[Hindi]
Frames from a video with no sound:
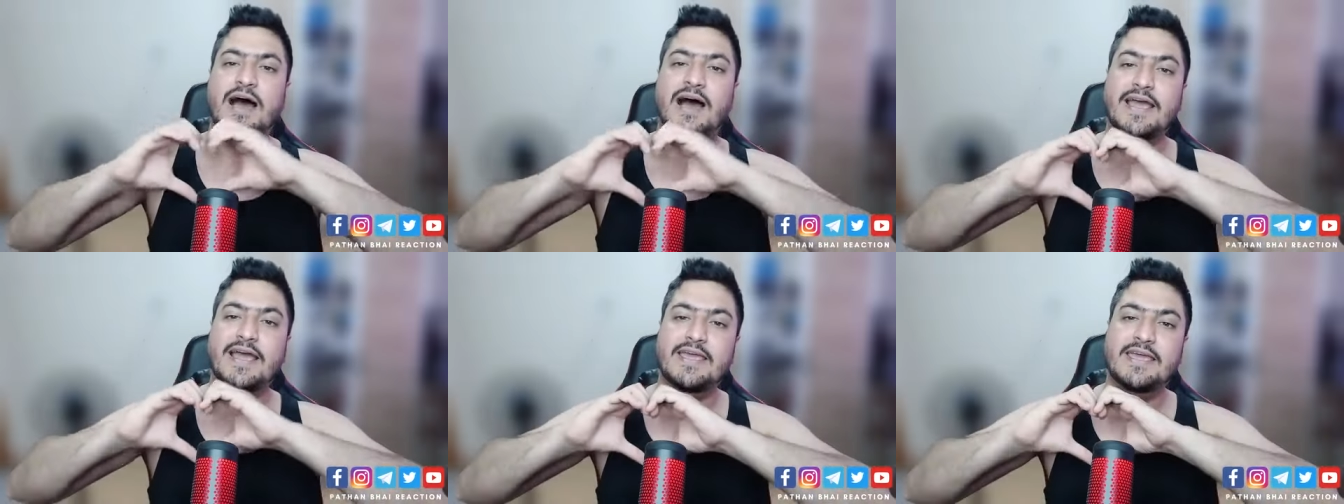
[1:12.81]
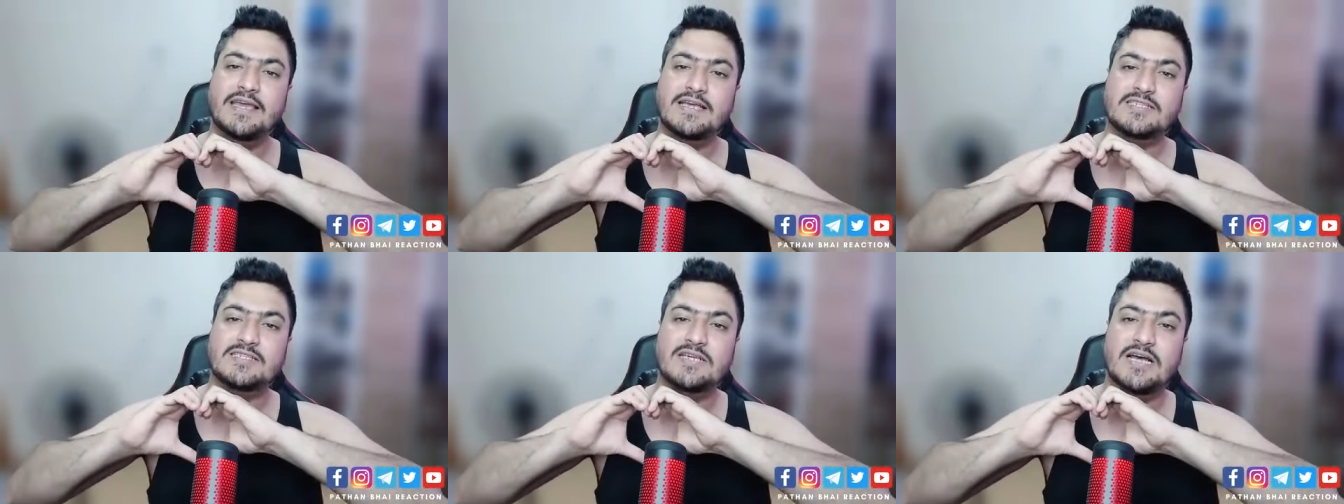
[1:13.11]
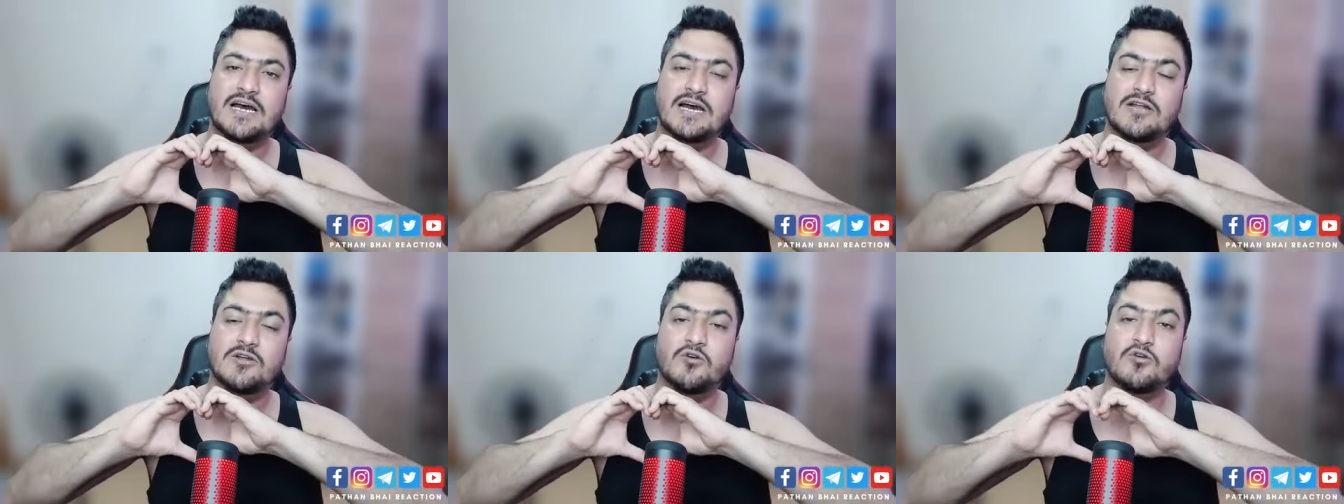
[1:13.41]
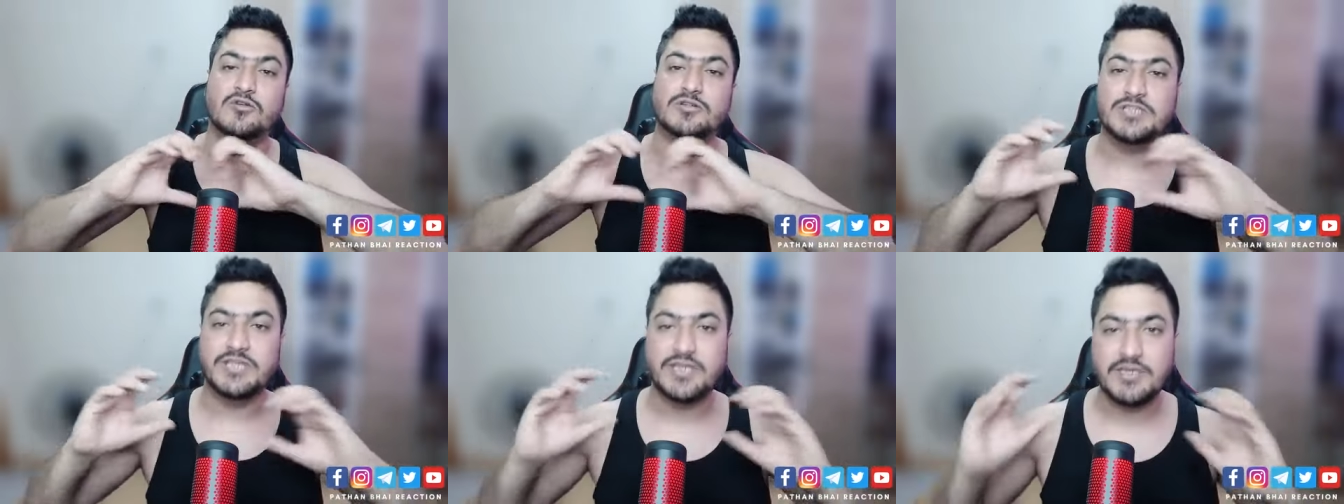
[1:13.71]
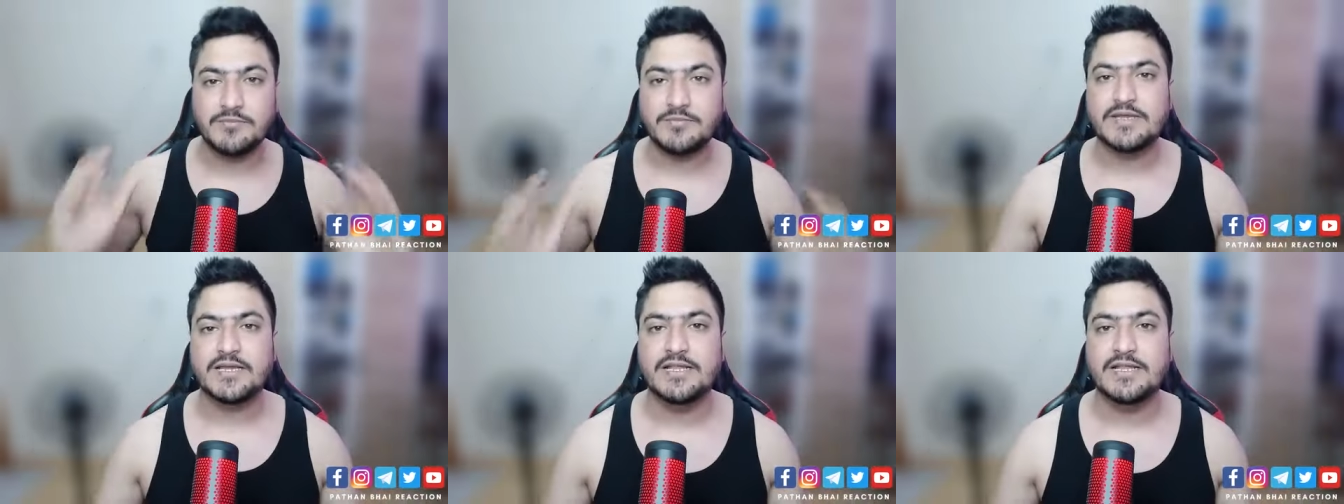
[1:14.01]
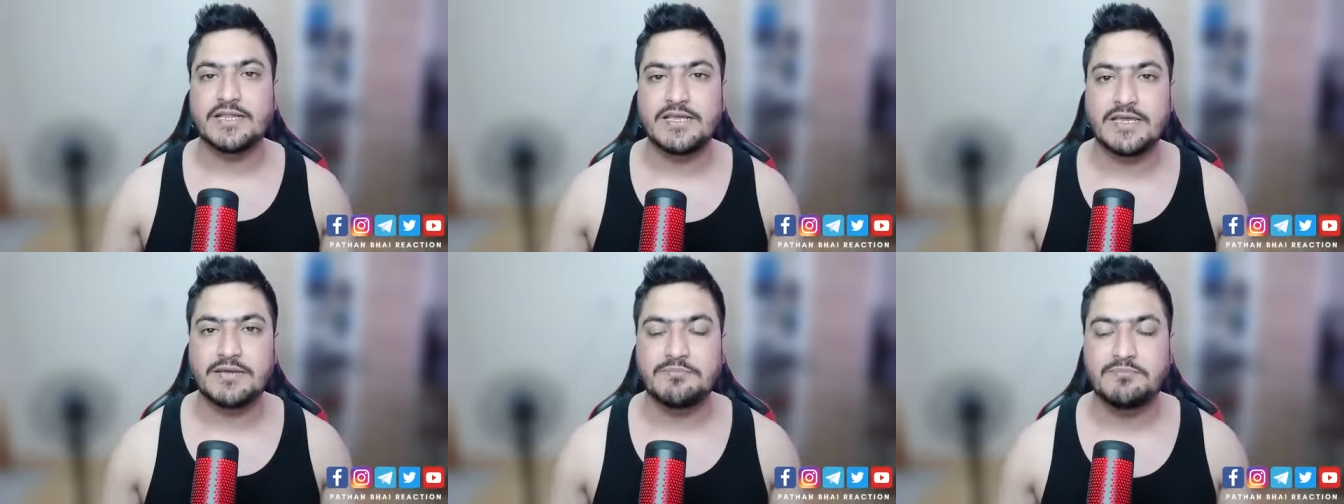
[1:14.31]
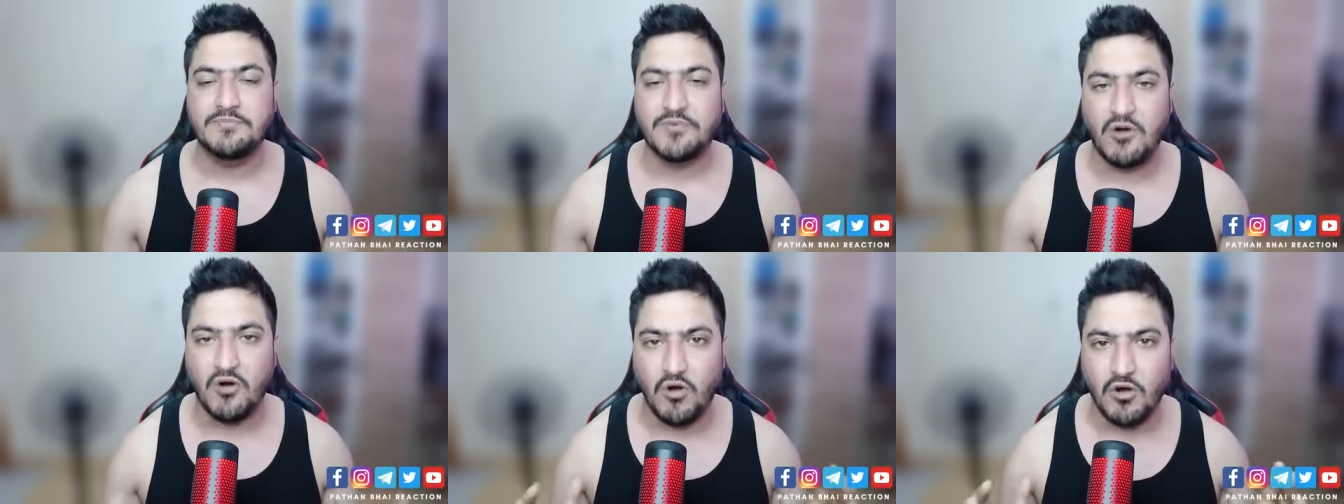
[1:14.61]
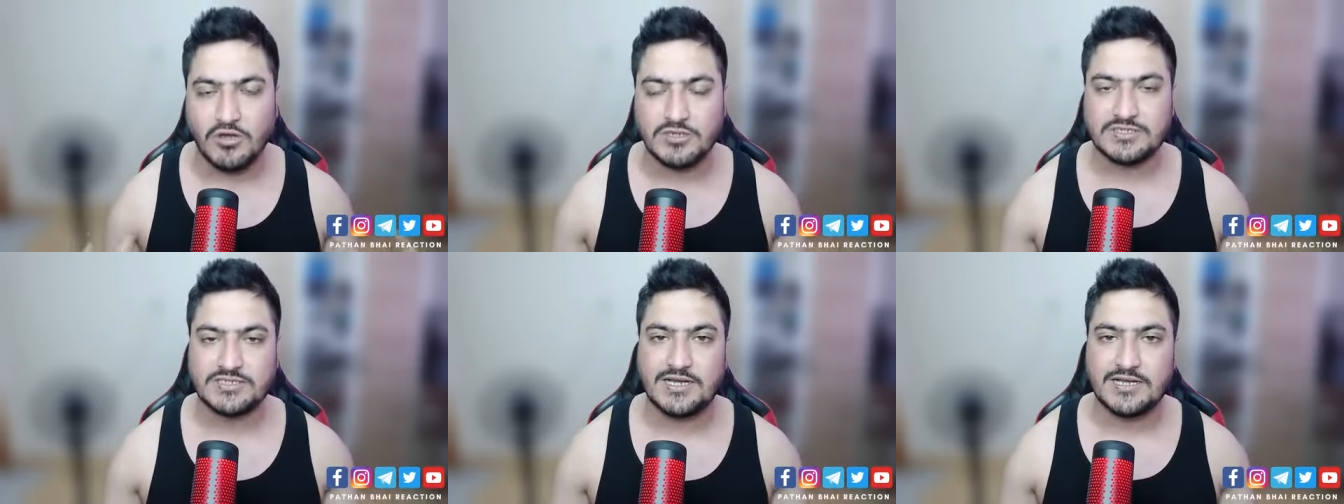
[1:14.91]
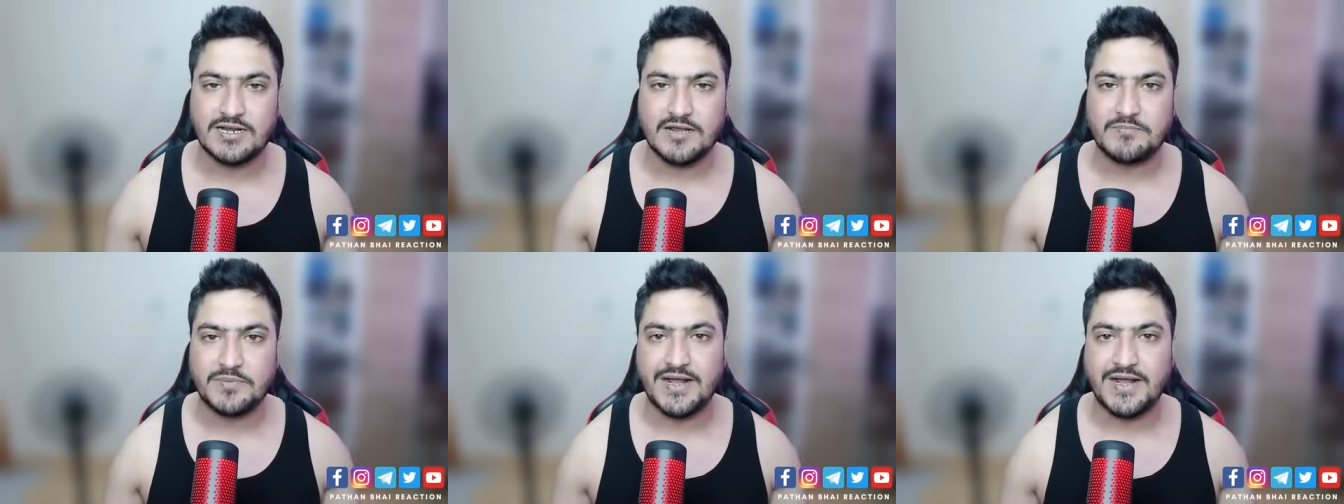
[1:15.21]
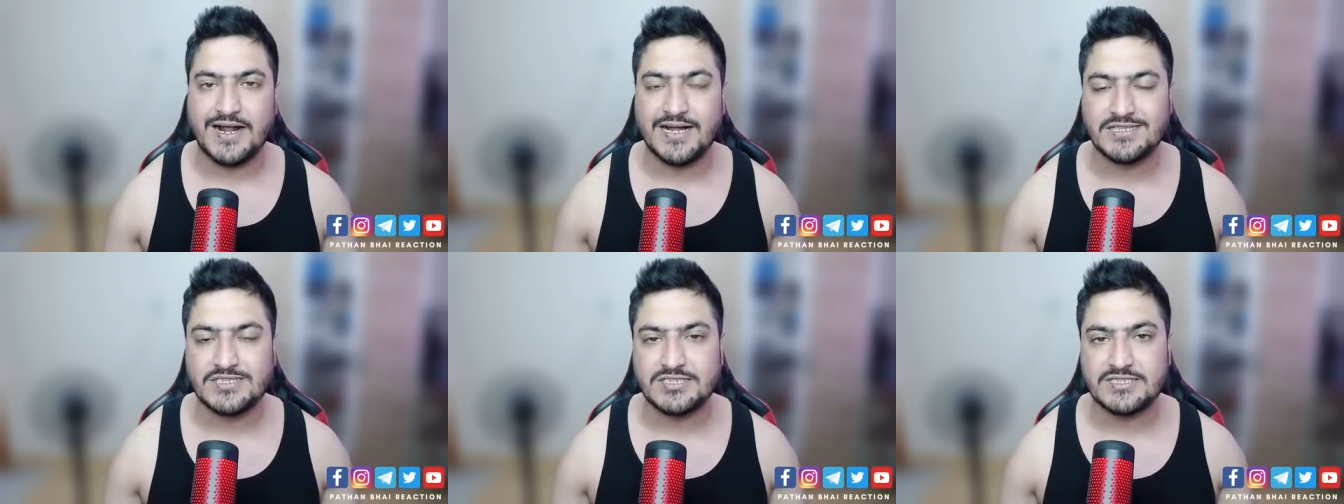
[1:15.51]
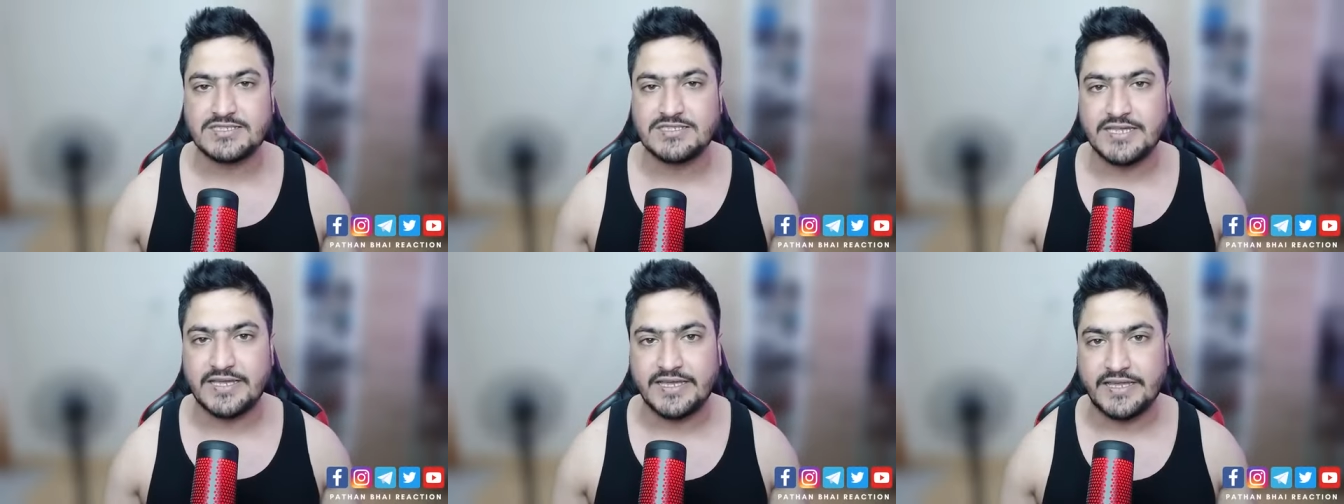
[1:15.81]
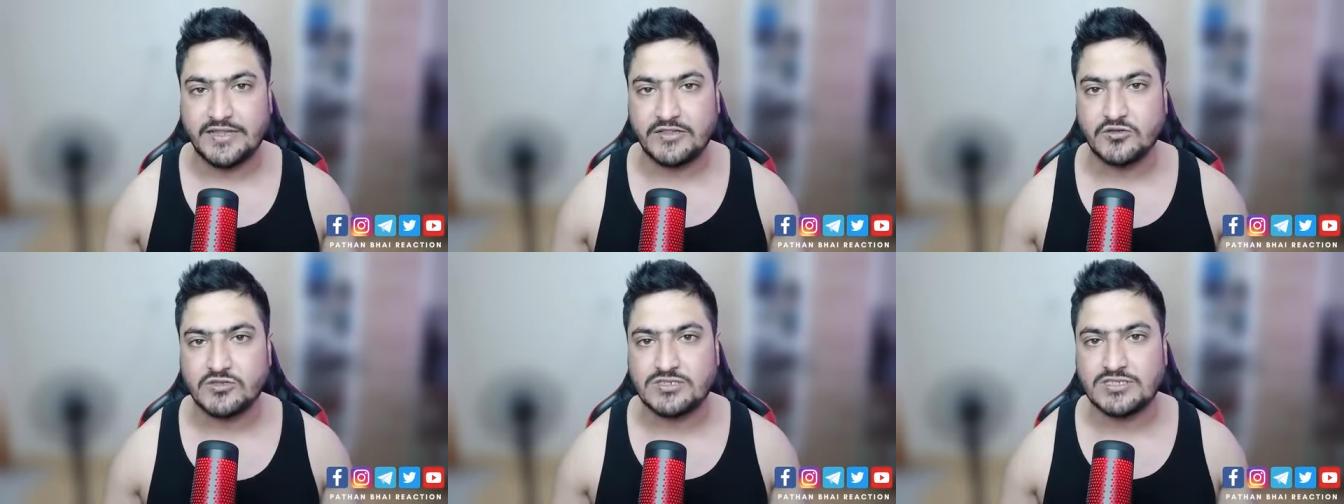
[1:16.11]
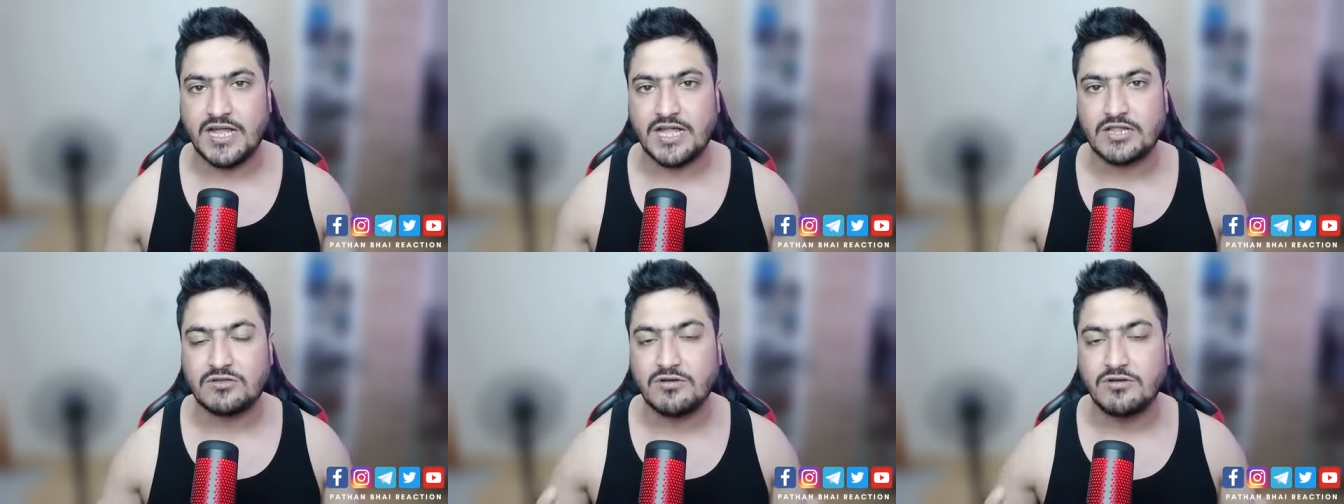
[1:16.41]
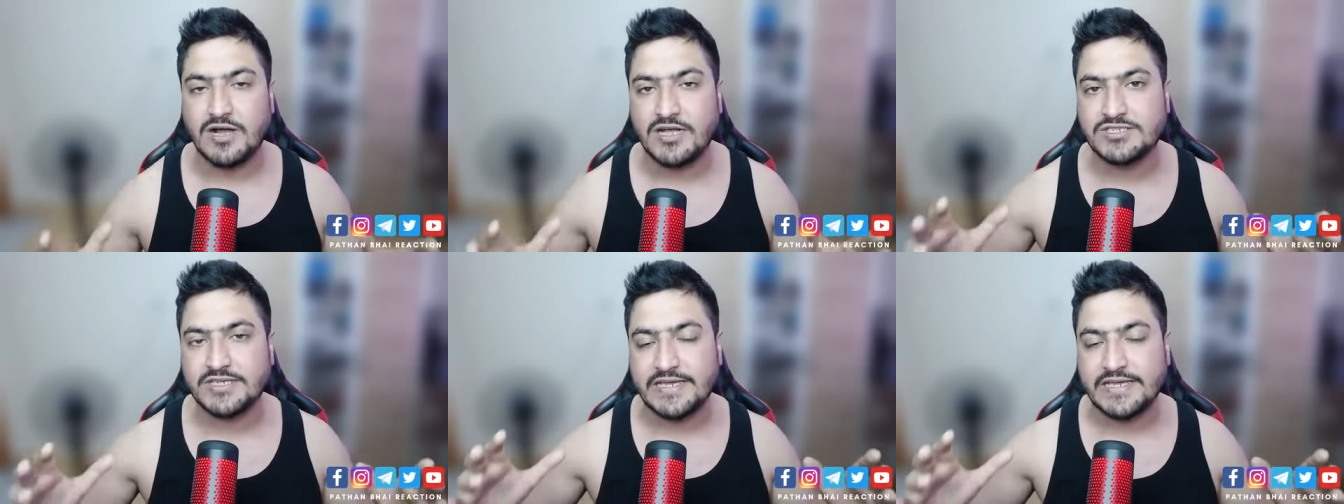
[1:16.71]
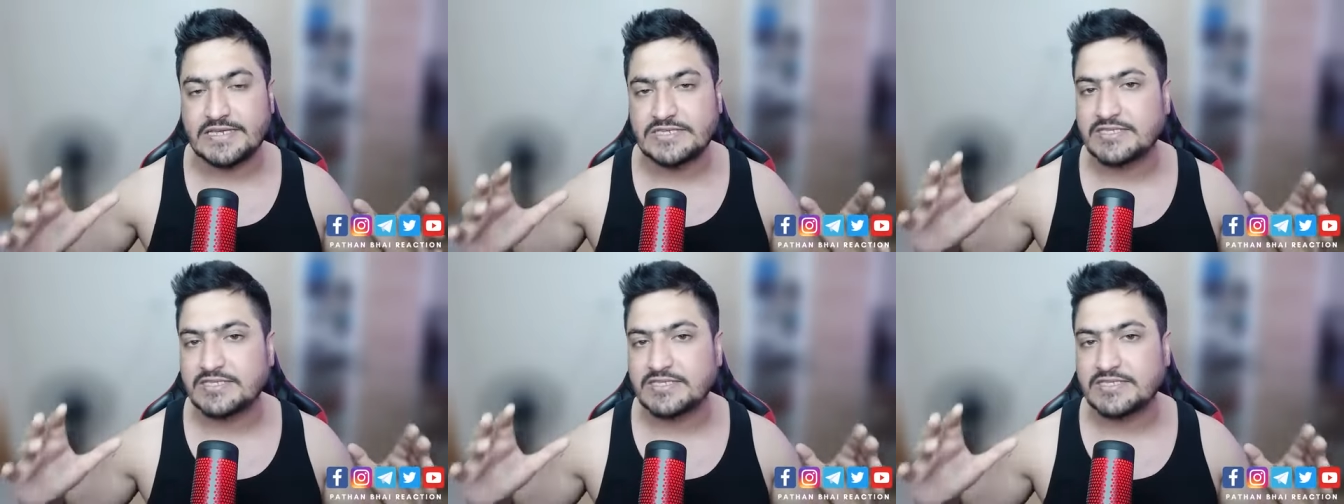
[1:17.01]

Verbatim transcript: आई एस आर ओ टीम के लिए बहुत सारा प्यार जिसने हिंदुस्तान को आज